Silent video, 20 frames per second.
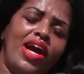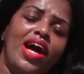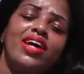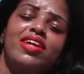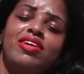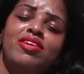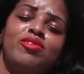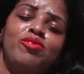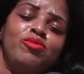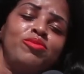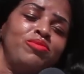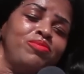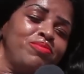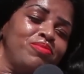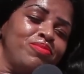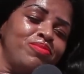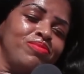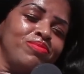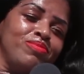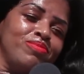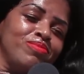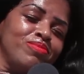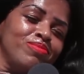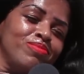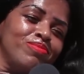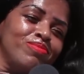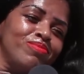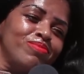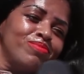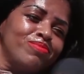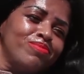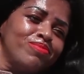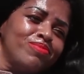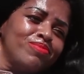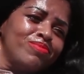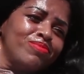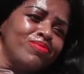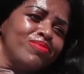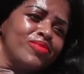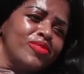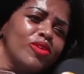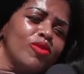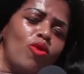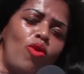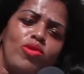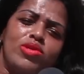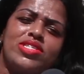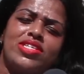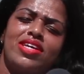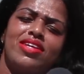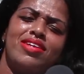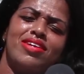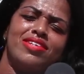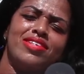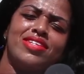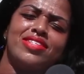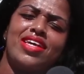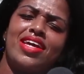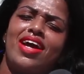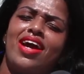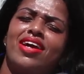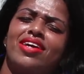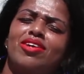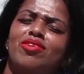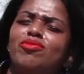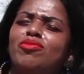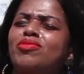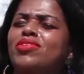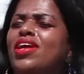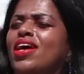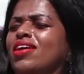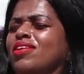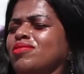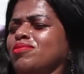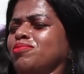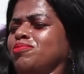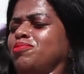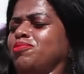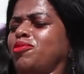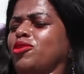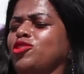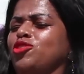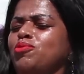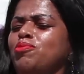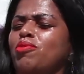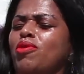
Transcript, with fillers: Carinho. Carinho? Com certeza, sem carinho não dá pode ir